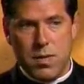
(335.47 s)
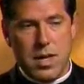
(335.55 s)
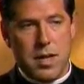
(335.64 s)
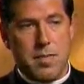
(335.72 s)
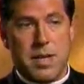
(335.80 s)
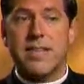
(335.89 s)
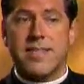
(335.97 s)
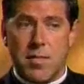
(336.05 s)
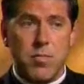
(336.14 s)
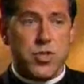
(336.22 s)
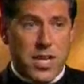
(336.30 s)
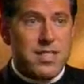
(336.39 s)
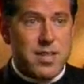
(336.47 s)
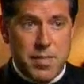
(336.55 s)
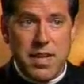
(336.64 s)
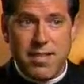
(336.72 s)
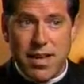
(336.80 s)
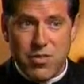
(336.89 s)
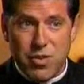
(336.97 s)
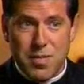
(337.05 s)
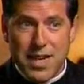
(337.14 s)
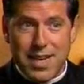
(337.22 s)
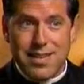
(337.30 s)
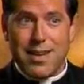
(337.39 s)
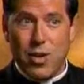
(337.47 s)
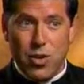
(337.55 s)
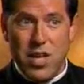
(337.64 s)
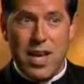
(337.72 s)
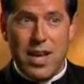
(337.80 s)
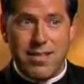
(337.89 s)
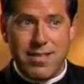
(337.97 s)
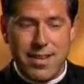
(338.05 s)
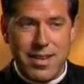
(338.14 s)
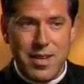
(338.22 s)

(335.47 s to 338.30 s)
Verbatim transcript: Eh, quizás mucha gente piensa eso y me encanta que lo digas,